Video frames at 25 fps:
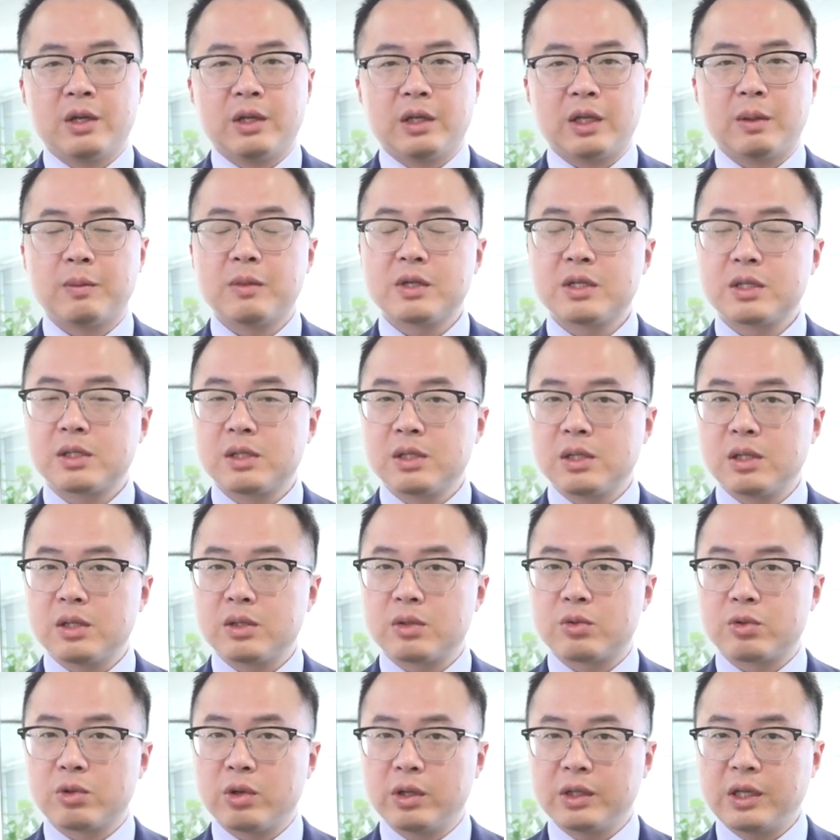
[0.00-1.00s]
那么
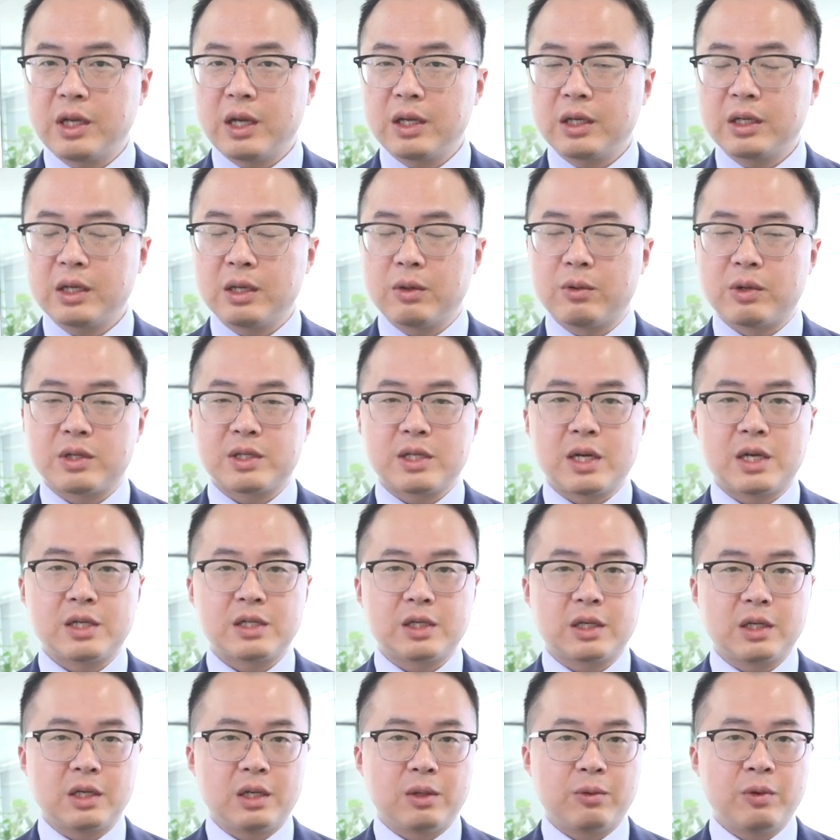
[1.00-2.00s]
昨天我在
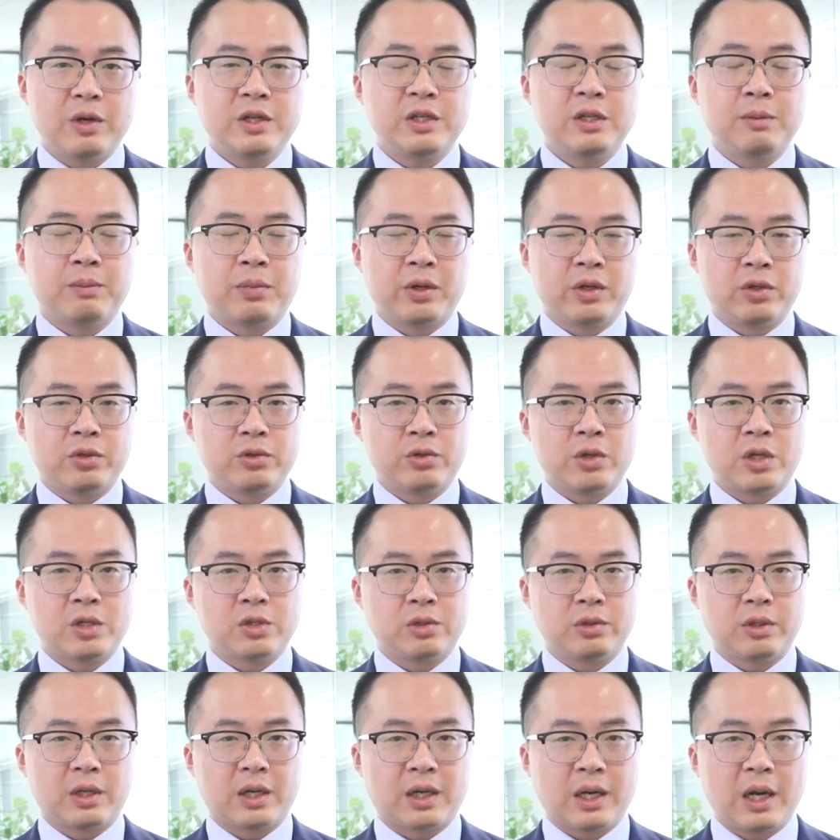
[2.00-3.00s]
这个微信朋友圈
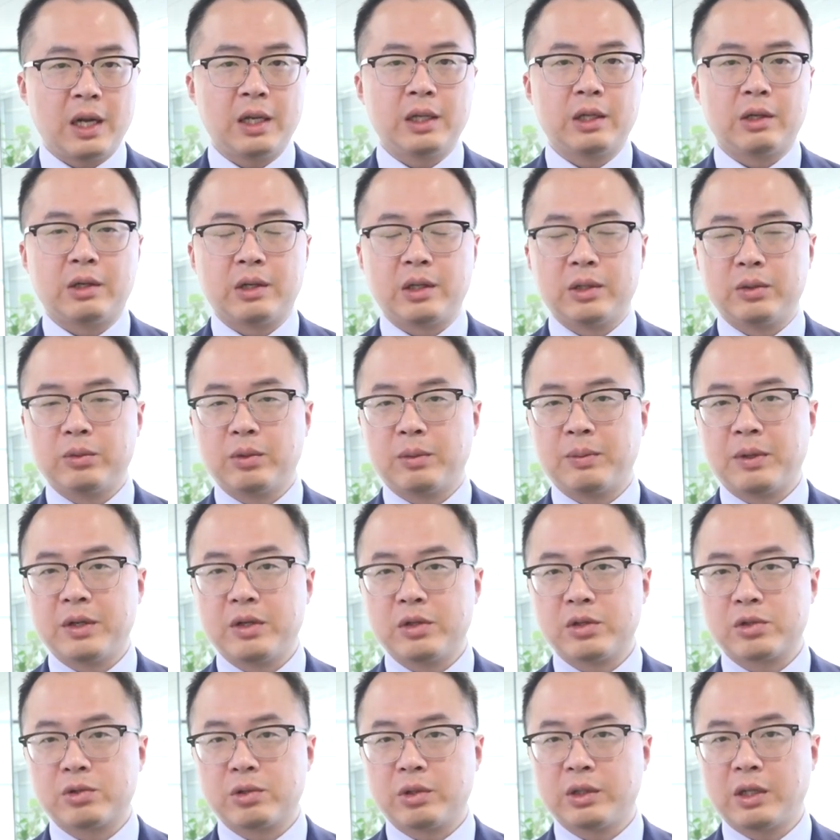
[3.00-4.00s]
中也看到很多朋
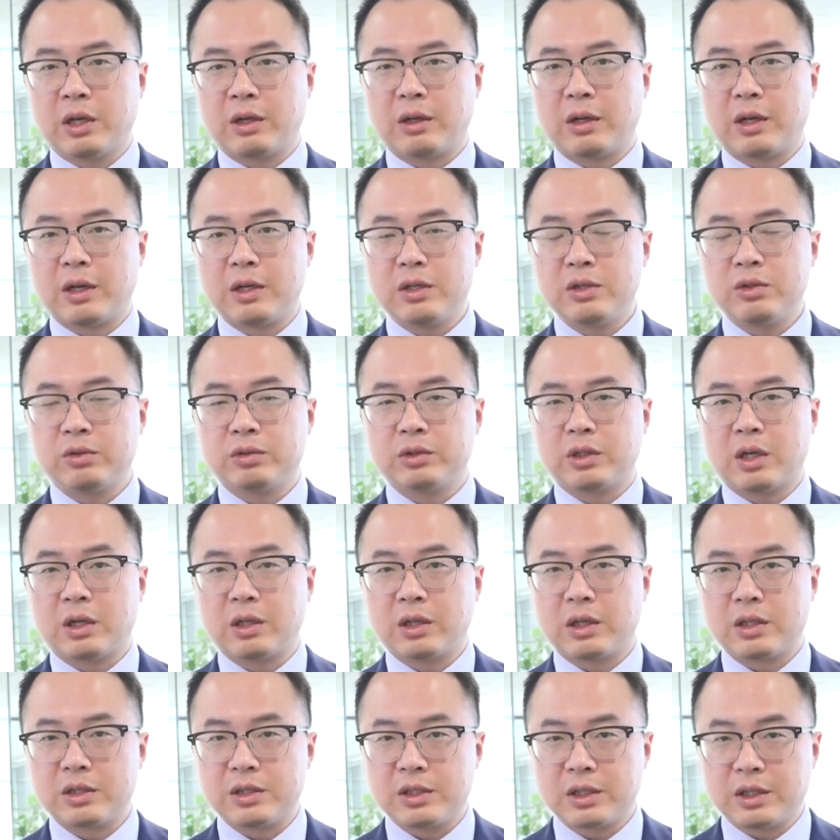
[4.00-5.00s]
友说到啊，用到
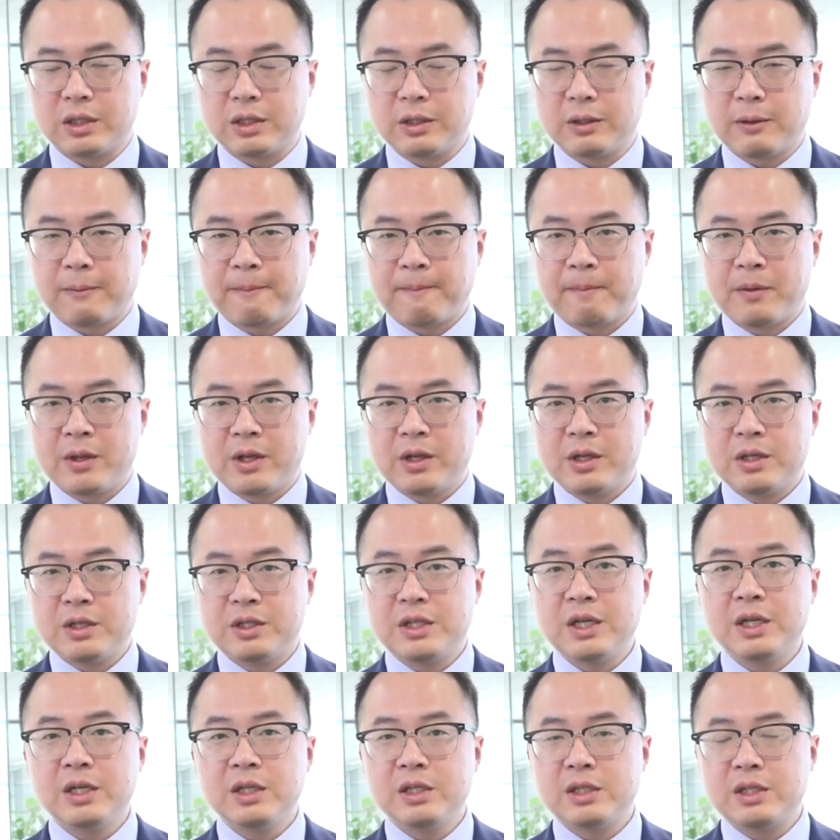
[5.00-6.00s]
了这个
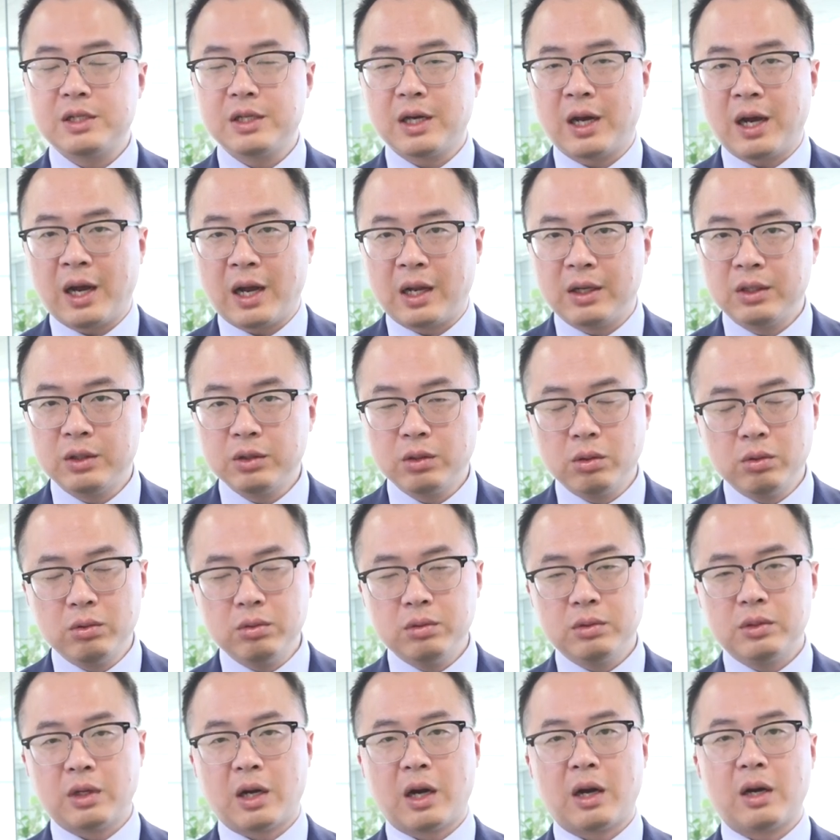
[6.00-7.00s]
经济寒冬
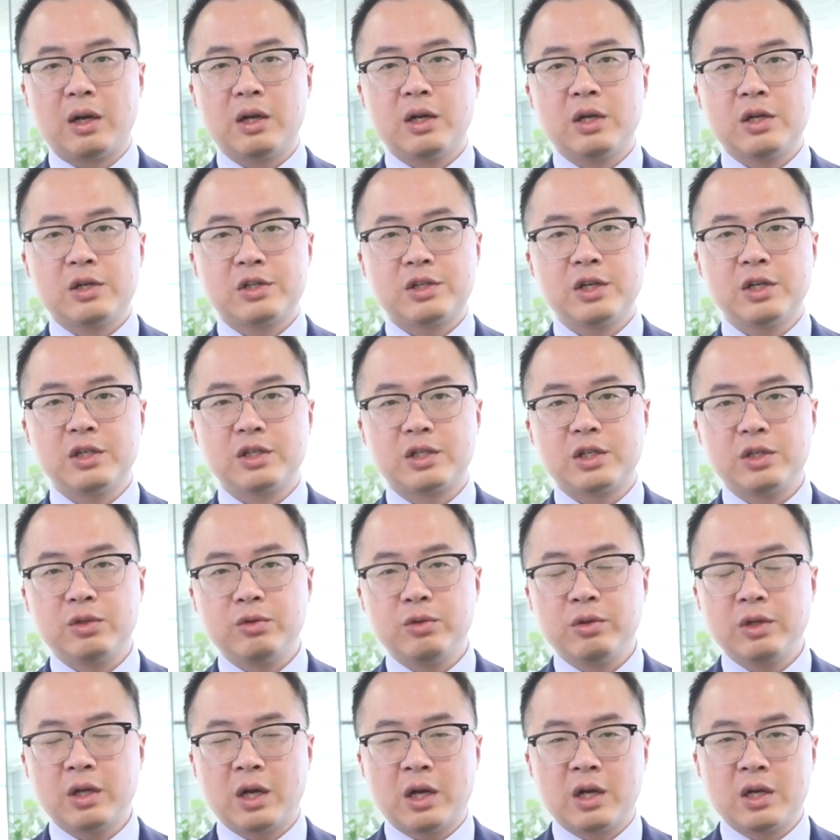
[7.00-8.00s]
啊。甚至
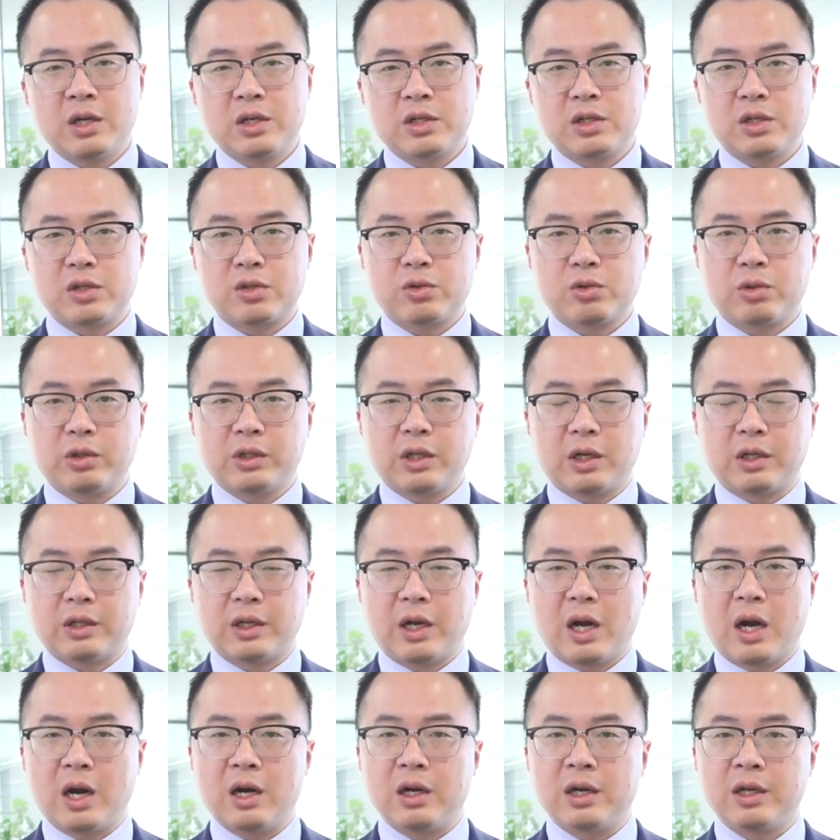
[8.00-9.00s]
于呢，是说到
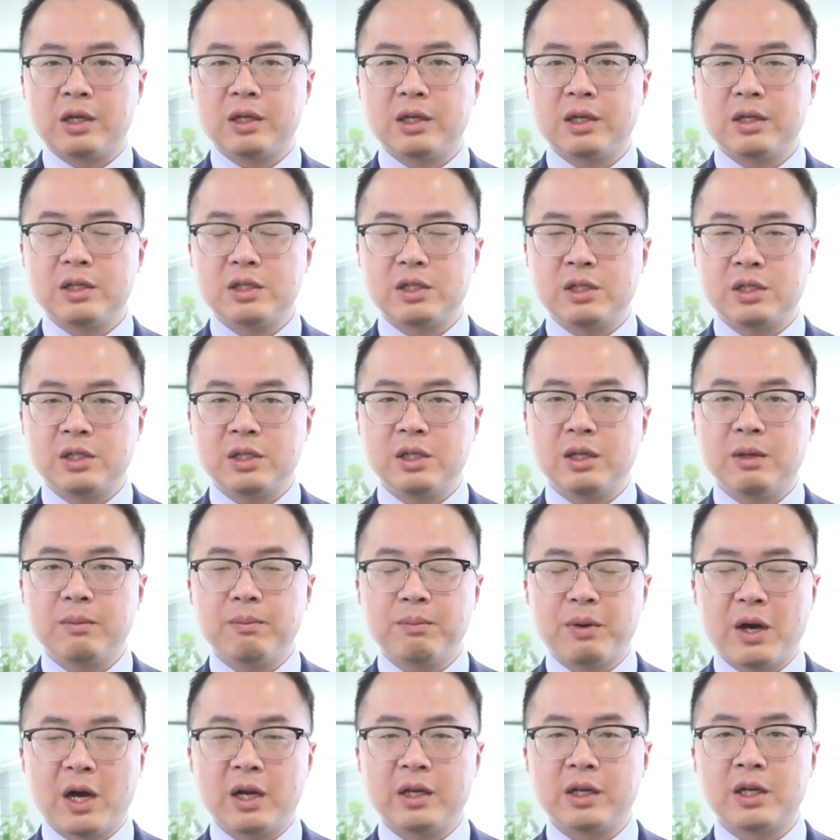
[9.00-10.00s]
呢，二零零七零
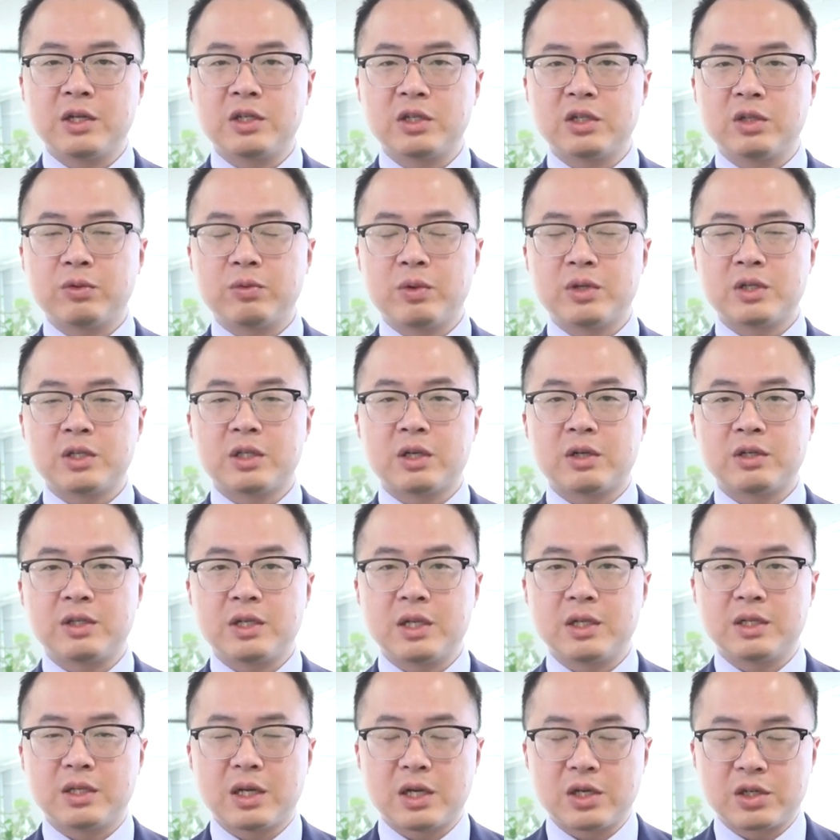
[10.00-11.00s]
八年金融危机到
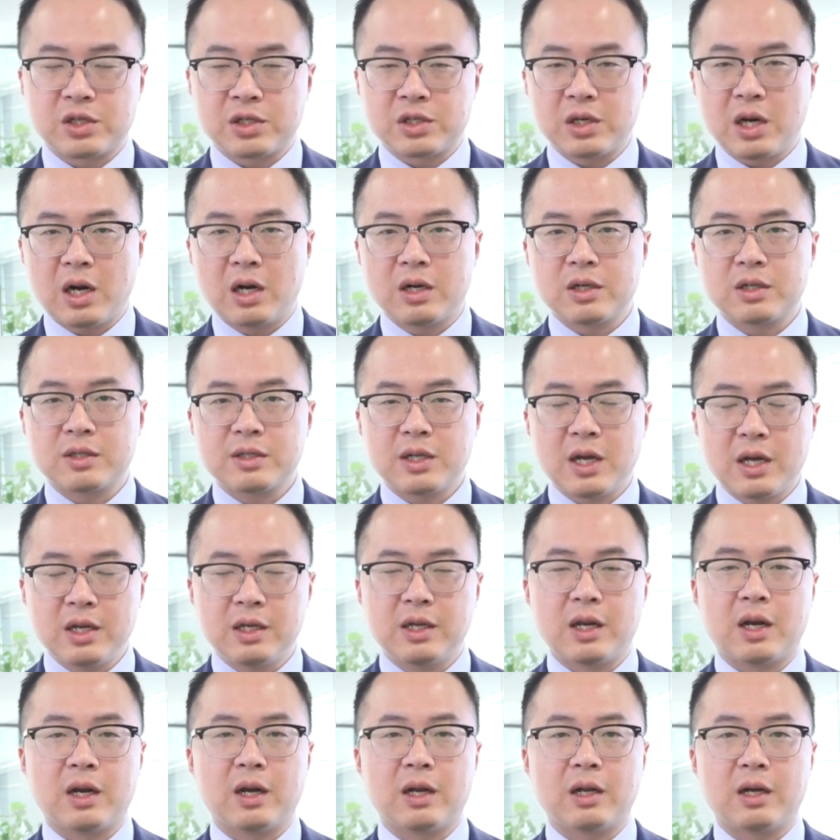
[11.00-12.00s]
现在十二三
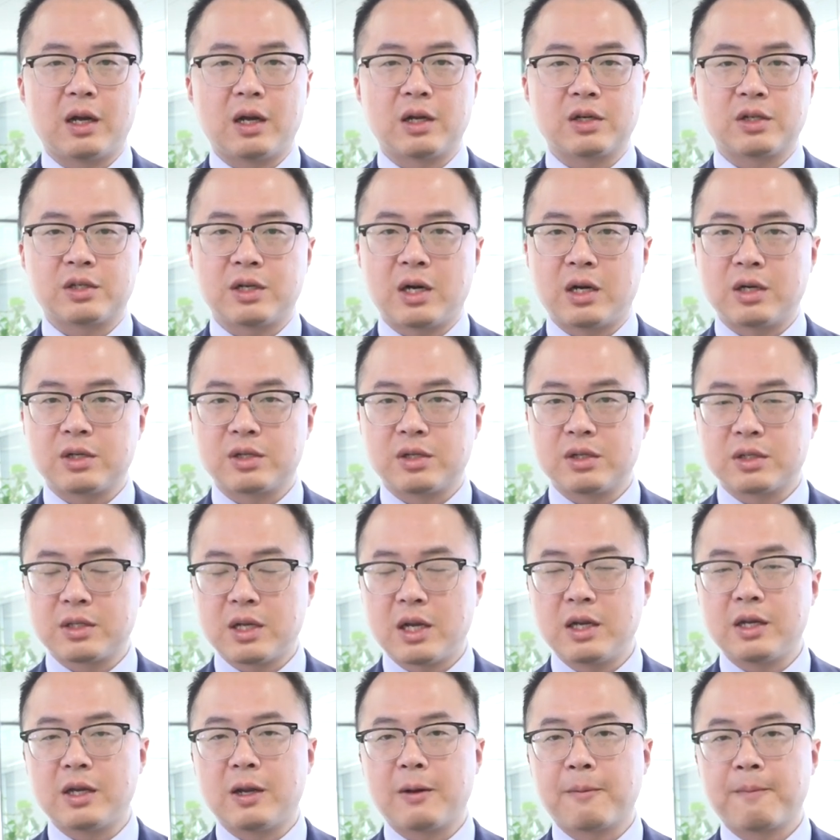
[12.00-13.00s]
年了啊，十二十
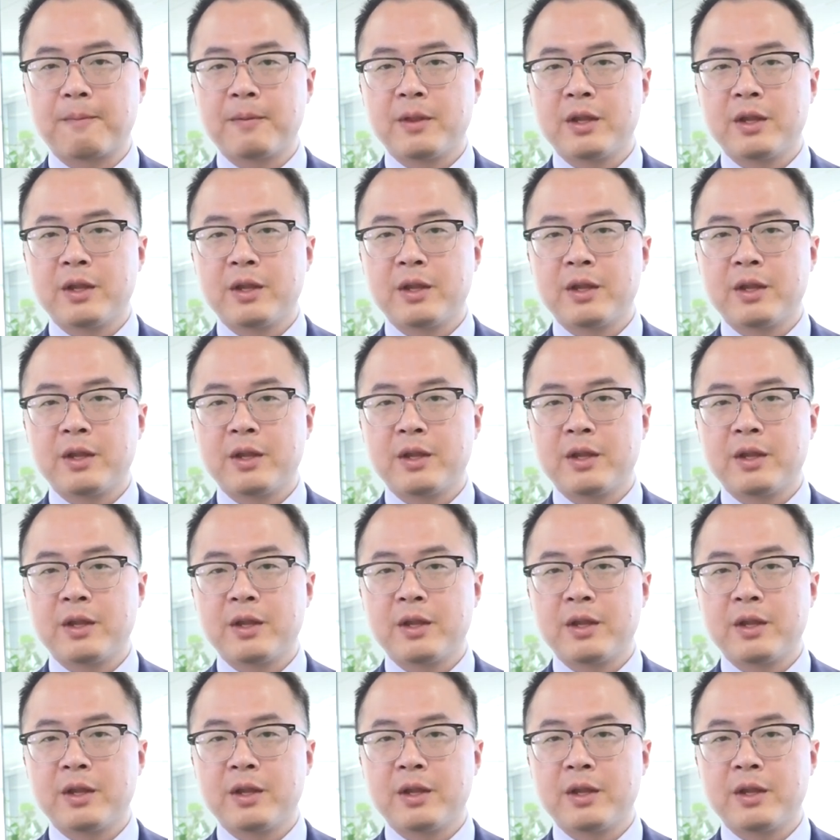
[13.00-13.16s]
三年，